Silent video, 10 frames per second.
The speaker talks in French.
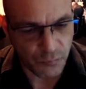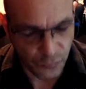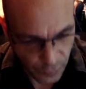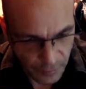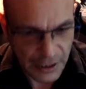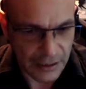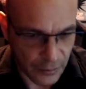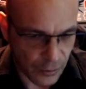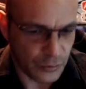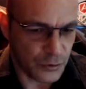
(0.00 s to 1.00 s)
formé à
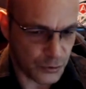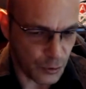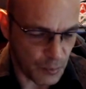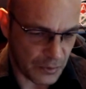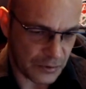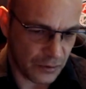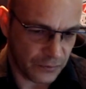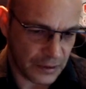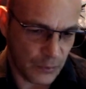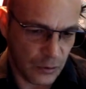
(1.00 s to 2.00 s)
l'école dessus. en
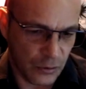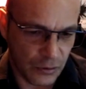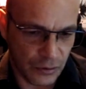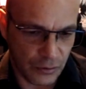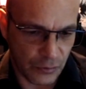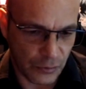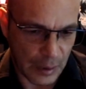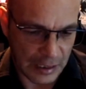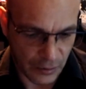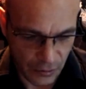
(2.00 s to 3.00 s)
fait, moi, le, à
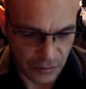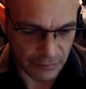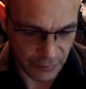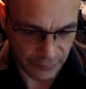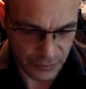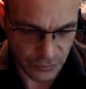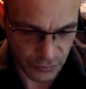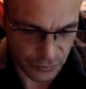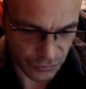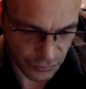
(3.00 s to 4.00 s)
l'école, on avait fait du,
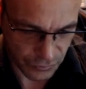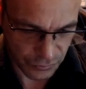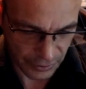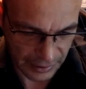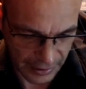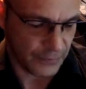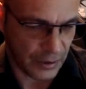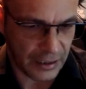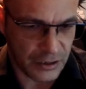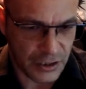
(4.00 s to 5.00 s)
du, du React,
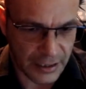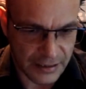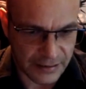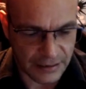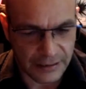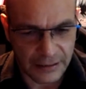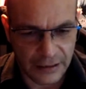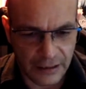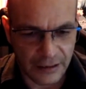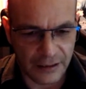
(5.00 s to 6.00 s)
React.js. Ouais.
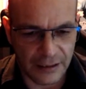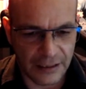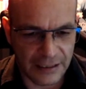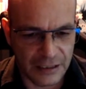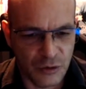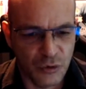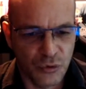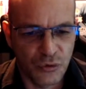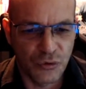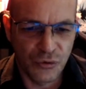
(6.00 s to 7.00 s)
Et du
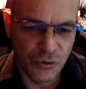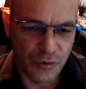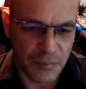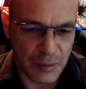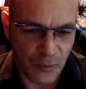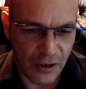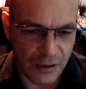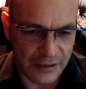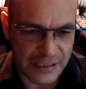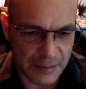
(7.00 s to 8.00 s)
coup, ben
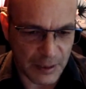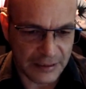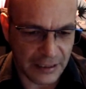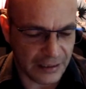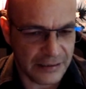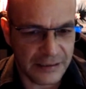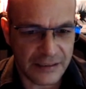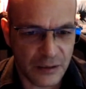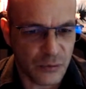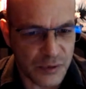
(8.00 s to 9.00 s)
moi, ce qui m'intéressait,
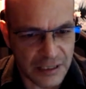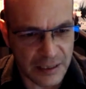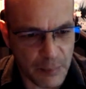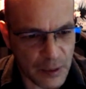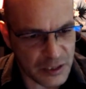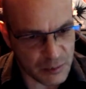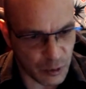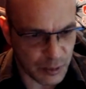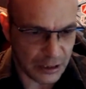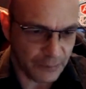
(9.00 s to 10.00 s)
c'est tout ce qui était partie
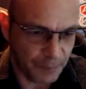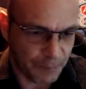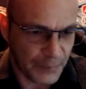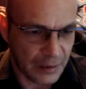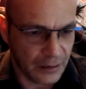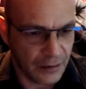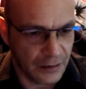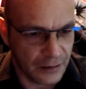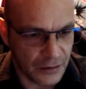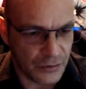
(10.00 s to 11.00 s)
mobile.
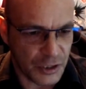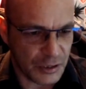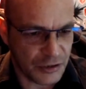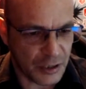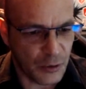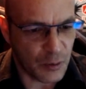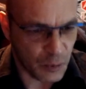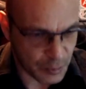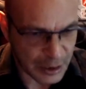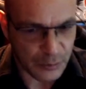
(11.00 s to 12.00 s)
D'accord. J'adore le
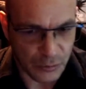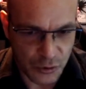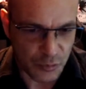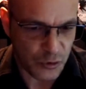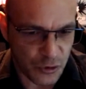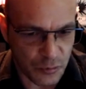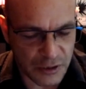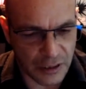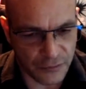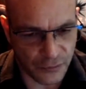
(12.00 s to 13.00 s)
mobile, donc je me mis
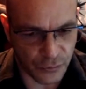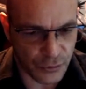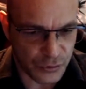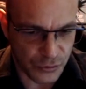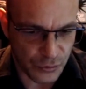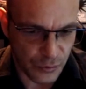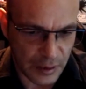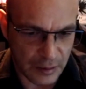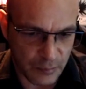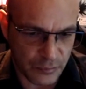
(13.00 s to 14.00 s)
à fond dessus.
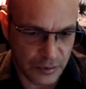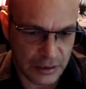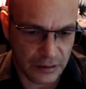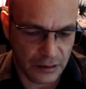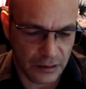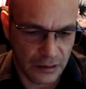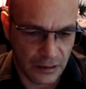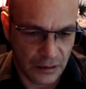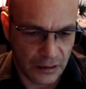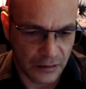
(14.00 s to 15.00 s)
Et puis, euh,
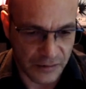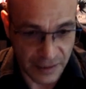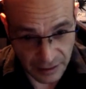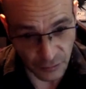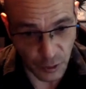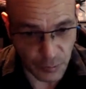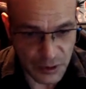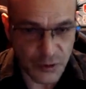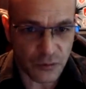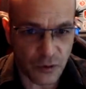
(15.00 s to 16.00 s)
dans cette entreprise, je
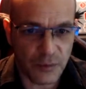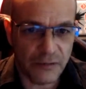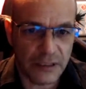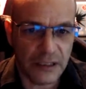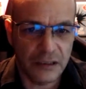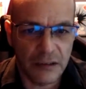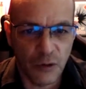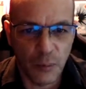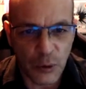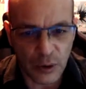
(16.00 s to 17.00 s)
suis tombé avec un
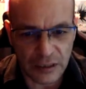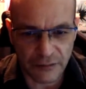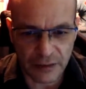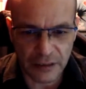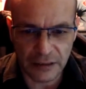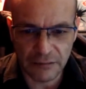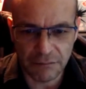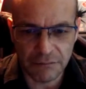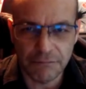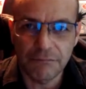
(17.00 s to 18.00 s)
développeur qui avait une
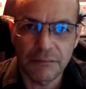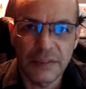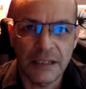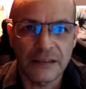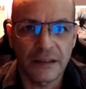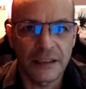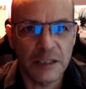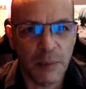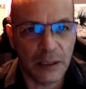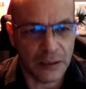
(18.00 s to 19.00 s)
15 ans
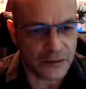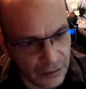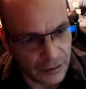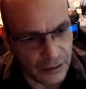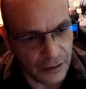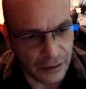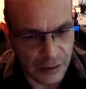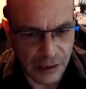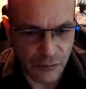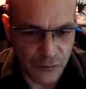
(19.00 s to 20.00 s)
d'expérience. Euh,
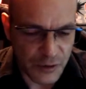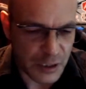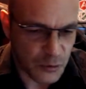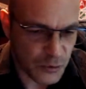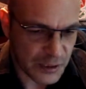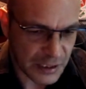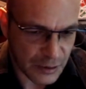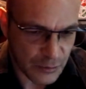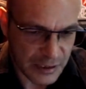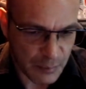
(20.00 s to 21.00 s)
il faisait du C,
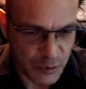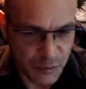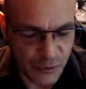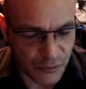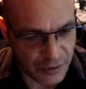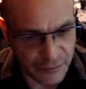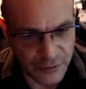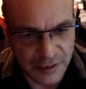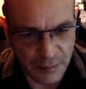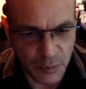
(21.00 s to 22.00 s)
du C++, enfin il
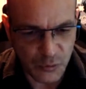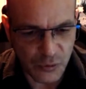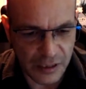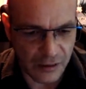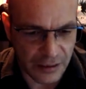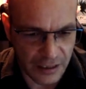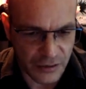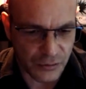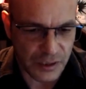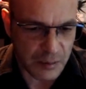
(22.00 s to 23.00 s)
faisait un peu tous les langages,
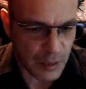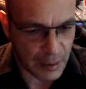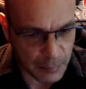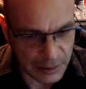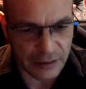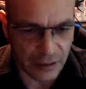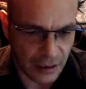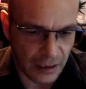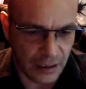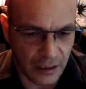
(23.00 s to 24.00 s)
donc il m'a appris
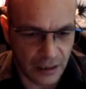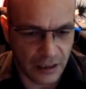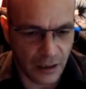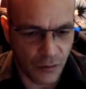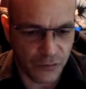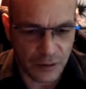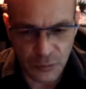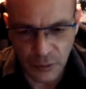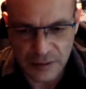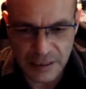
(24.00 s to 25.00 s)
à,
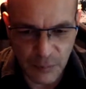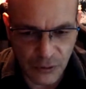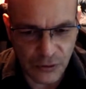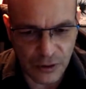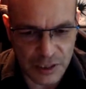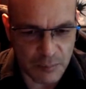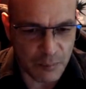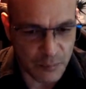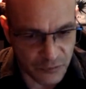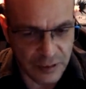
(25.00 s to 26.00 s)
refactoriser mon code, il m'a,
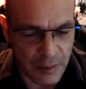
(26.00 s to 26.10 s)
il